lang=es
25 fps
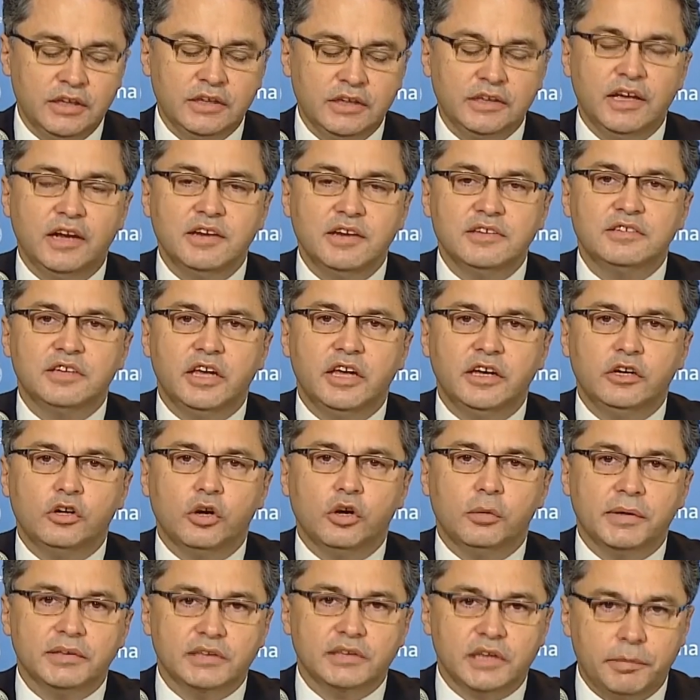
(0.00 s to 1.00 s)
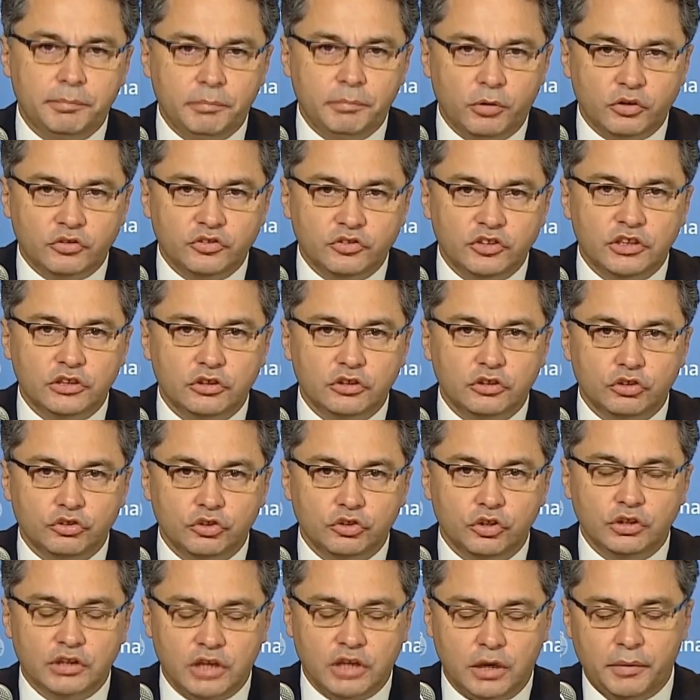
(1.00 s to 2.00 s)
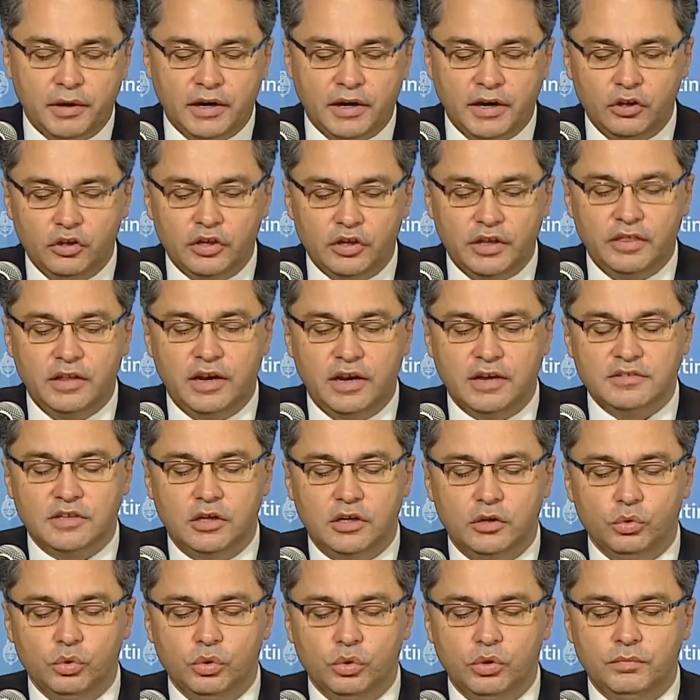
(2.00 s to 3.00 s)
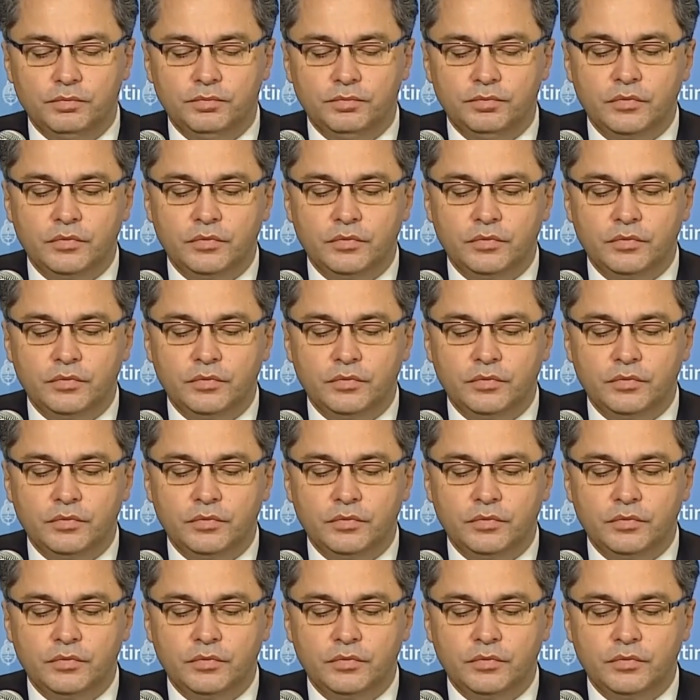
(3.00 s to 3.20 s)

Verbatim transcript: y el 6,3% son trabajadores de la salud.